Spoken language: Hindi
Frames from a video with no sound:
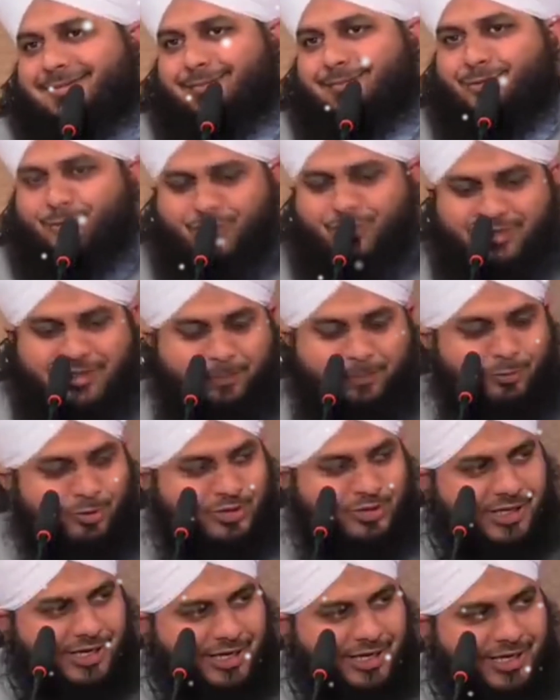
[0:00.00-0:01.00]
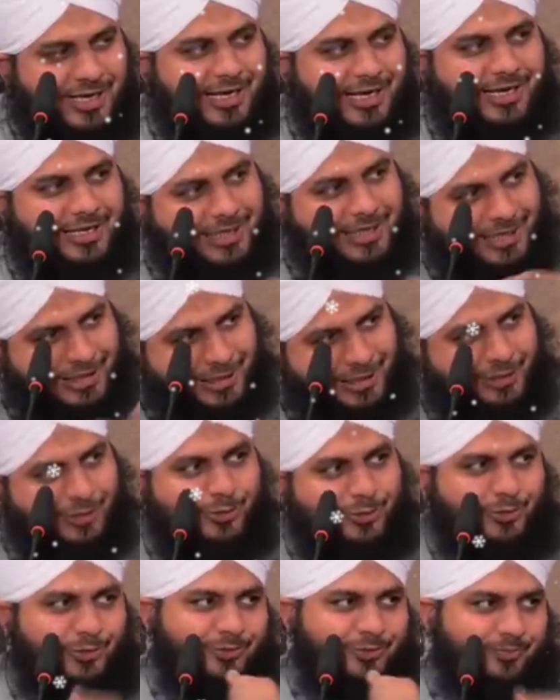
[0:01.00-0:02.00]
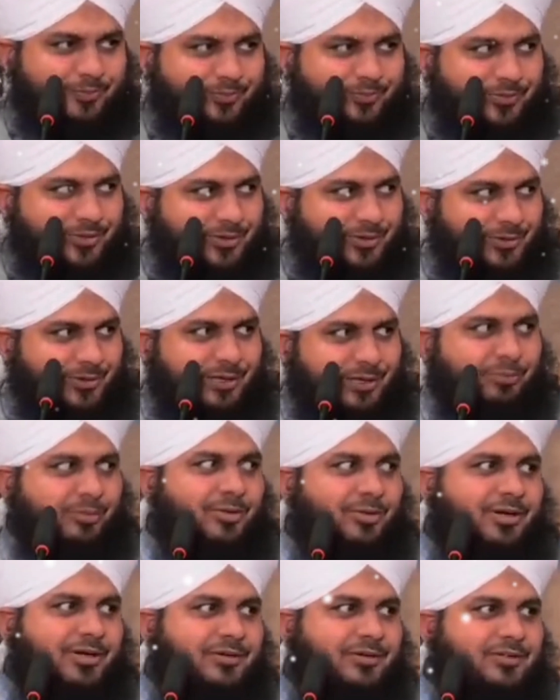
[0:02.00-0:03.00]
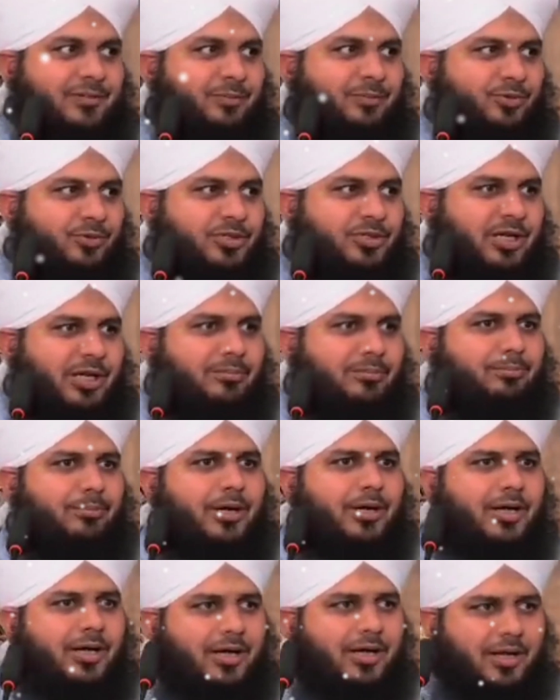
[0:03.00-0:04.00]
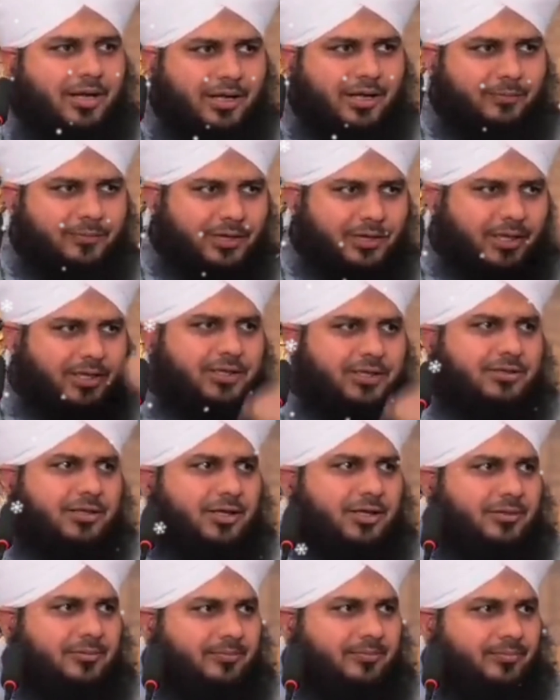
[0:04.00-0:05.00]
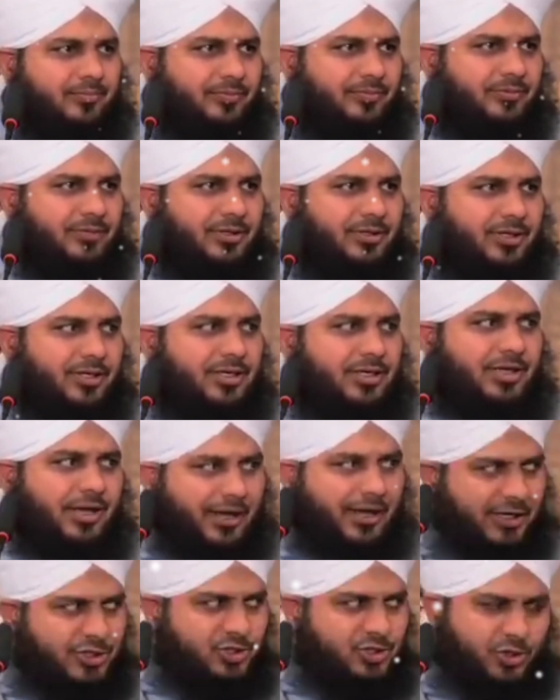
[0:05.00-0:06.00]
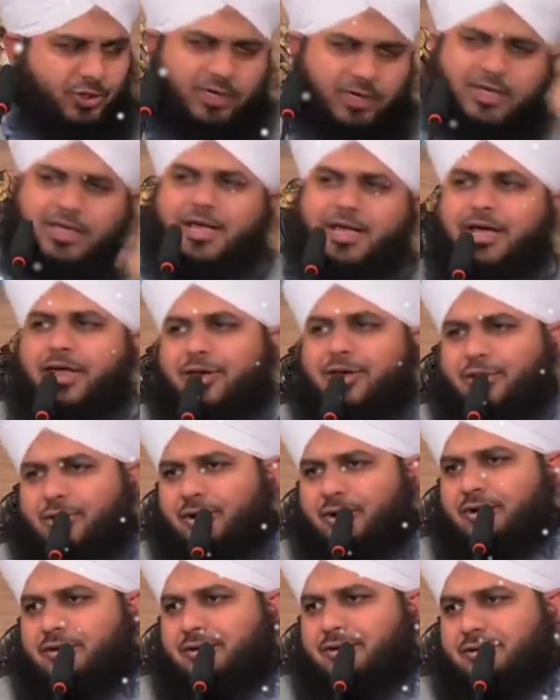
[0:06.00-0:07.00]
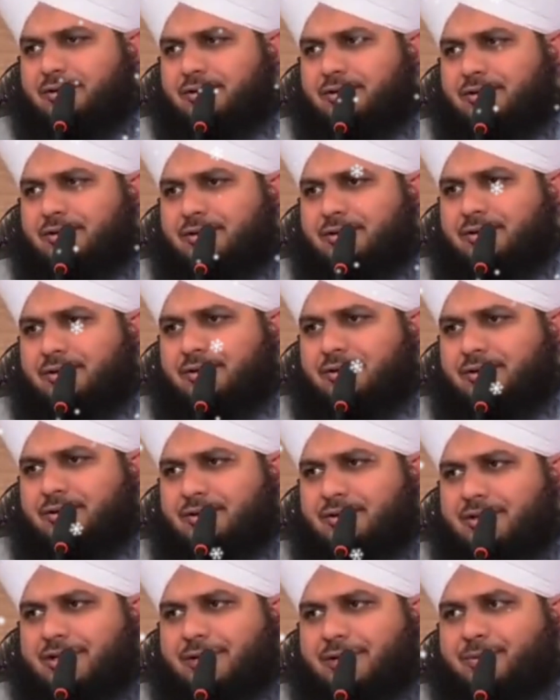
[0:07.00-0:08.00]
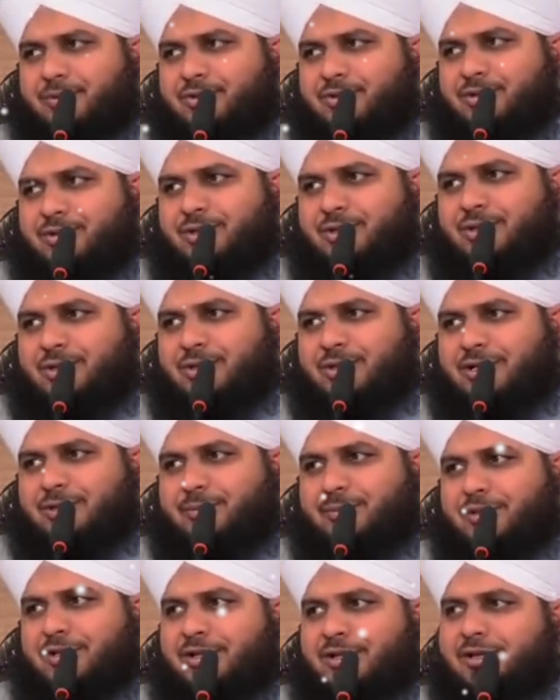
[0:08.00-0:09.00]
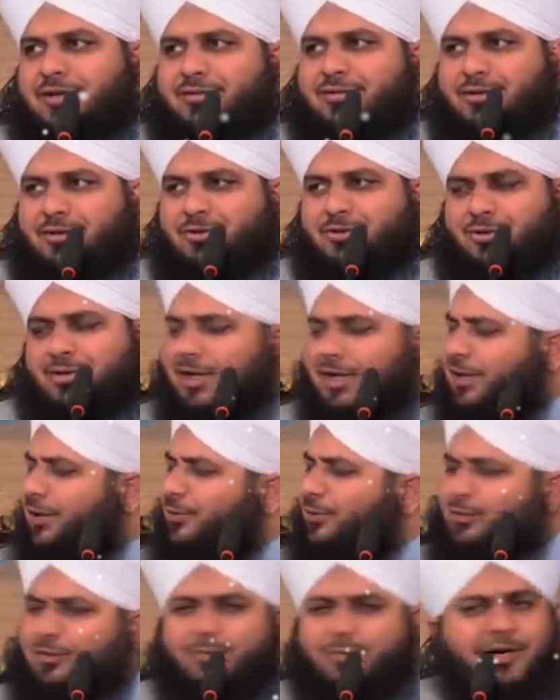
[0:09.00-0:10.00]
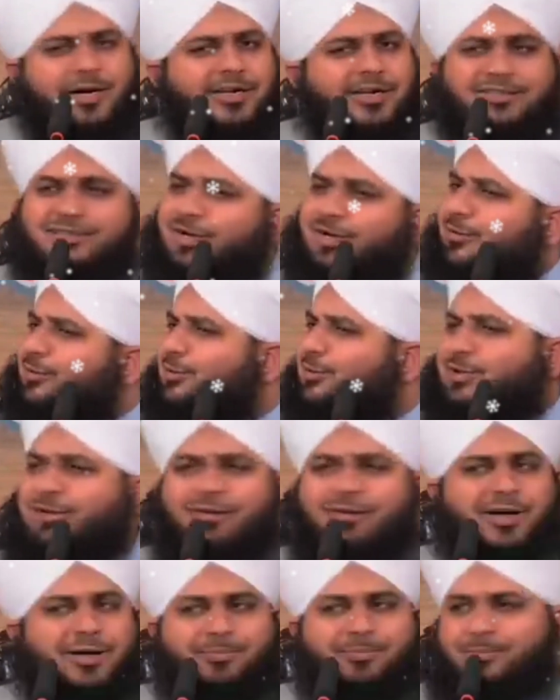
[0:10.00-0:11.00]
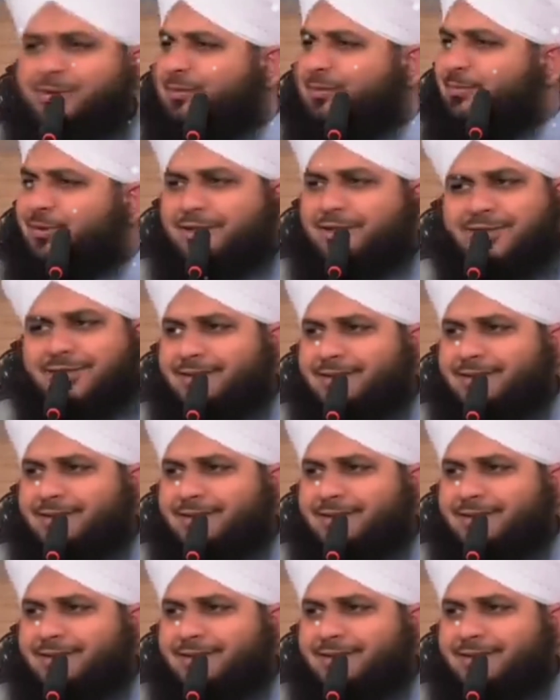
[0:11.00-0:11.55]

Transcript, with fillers: मुझसे पूछा क्या लाए हो अबू बकर से पूछा माँ अब कई था क्या छोड़ के आए हो जनाब सिद्दीक अकबर ने नजर झुकाई कुर्बान जाऊं जवाब पे भी